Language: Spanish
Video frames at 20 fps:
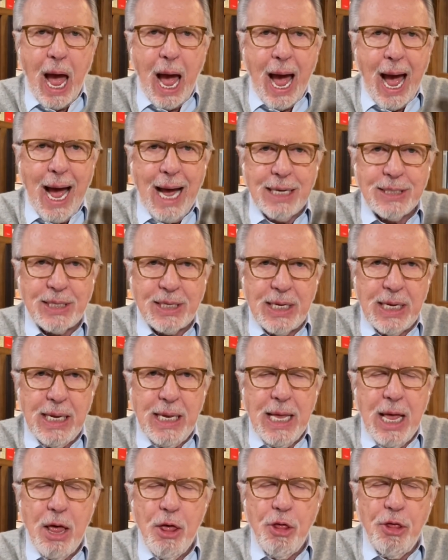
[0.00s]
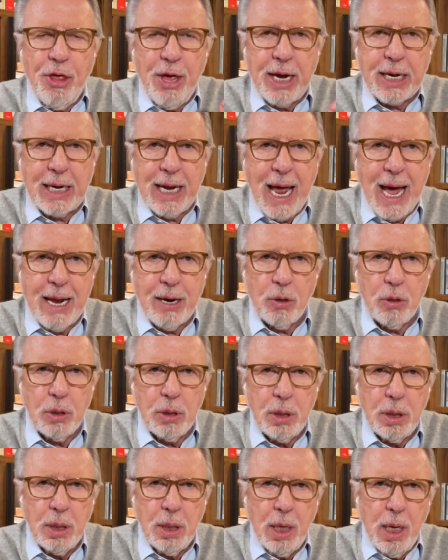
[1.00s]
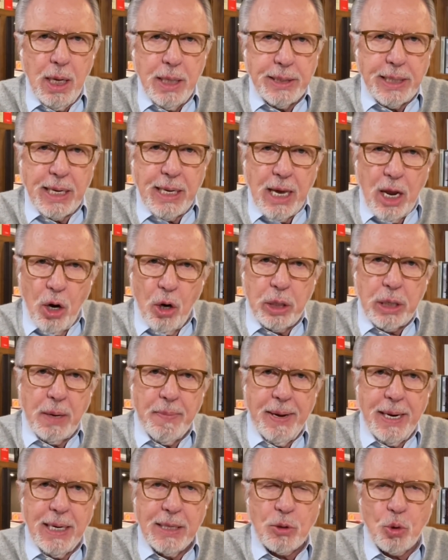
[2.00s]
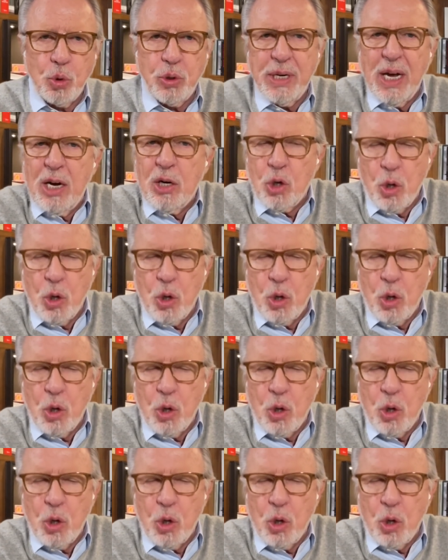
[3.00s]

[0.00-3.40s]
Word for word: Así de claro. Señaló que van a escuchar,